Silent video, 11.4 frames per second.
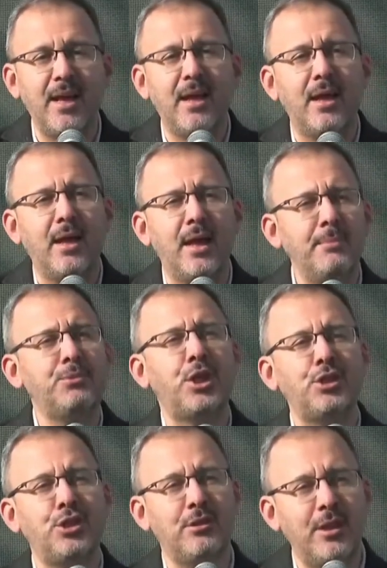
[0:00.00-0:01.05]
hem
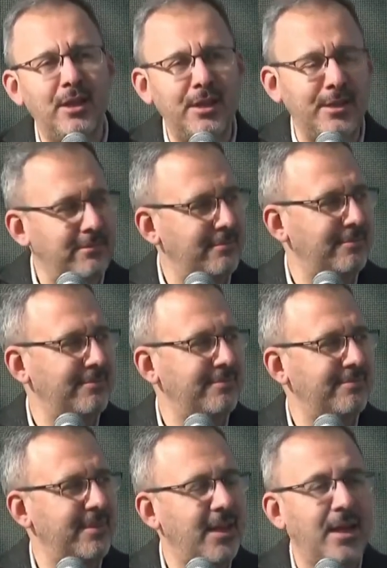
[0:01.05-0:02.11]
çeşitliliğin
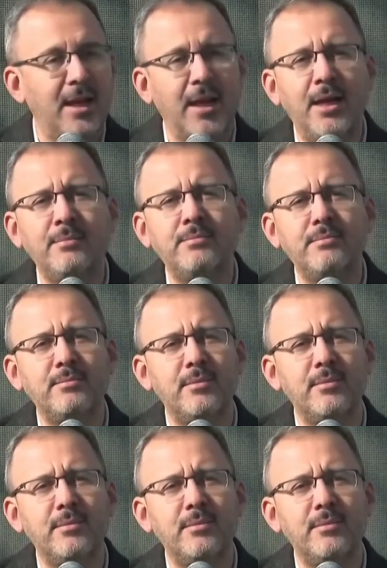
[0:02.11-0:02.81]
hem